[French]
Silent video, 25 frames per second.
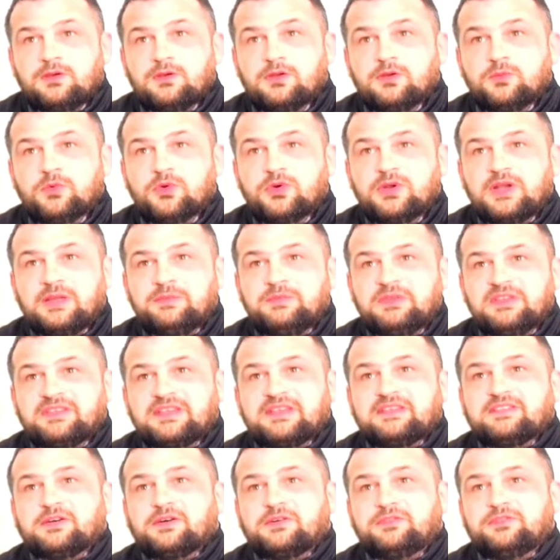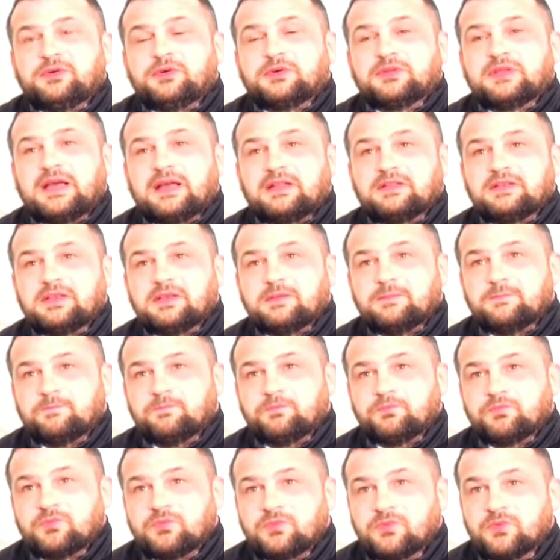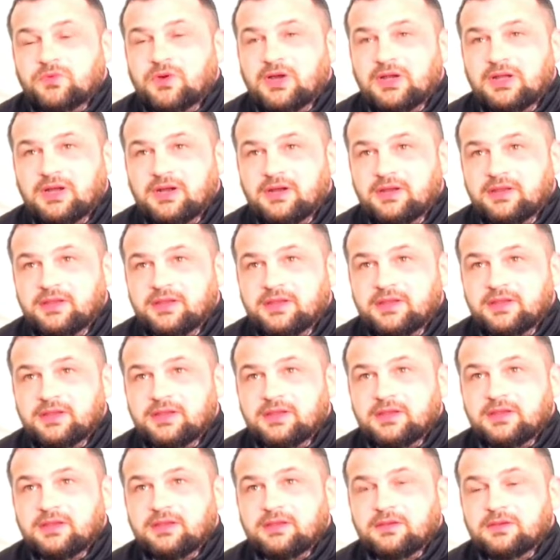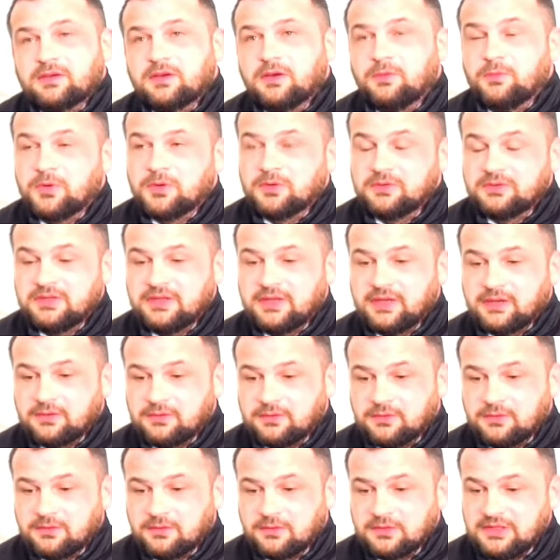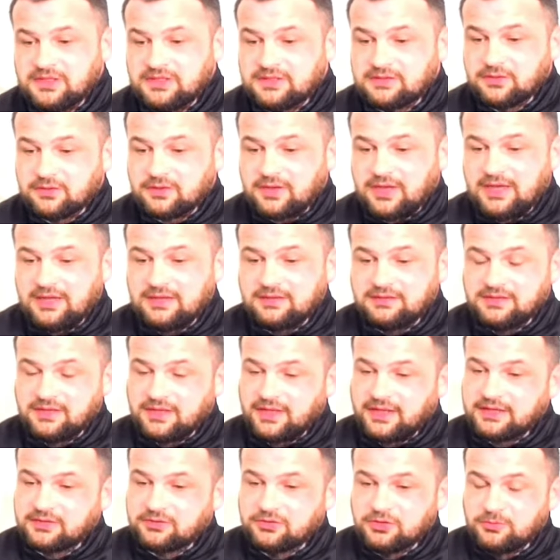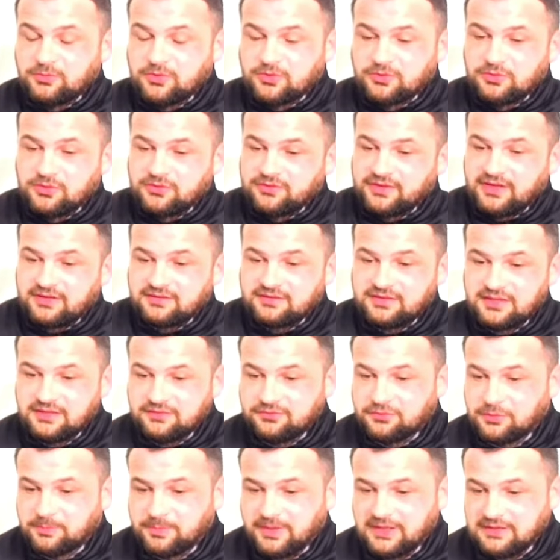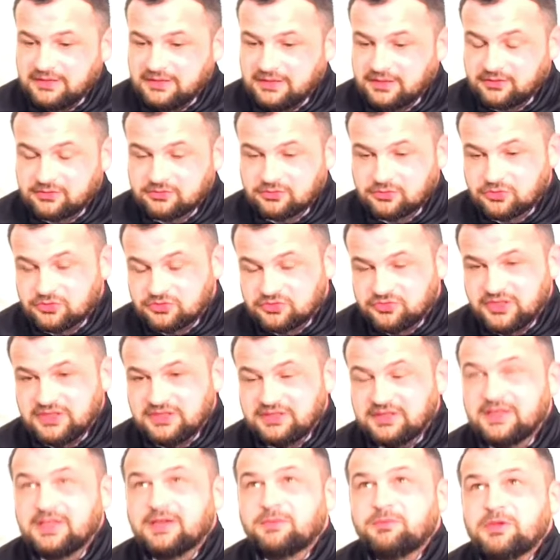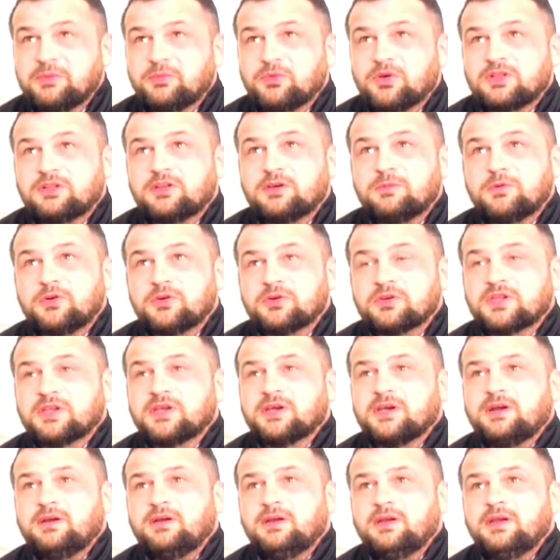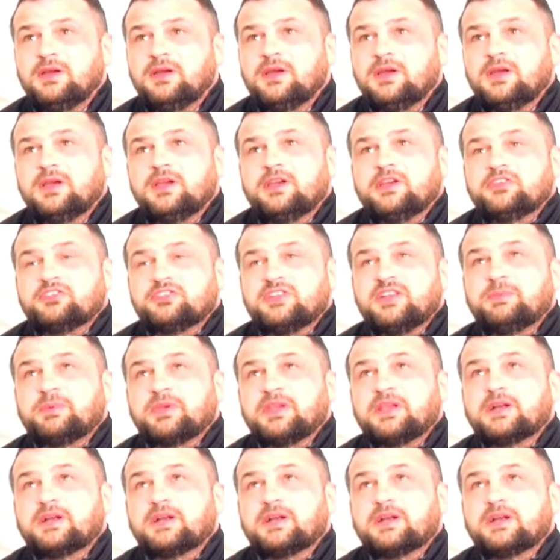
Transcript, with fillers: Le mot, il a mis ses enfants dernier. Voilà, et comment dire, au, littoral directement, le verset, il veut pas dire ce que je vais dire, mais moi, dans mon cœur, je l'ai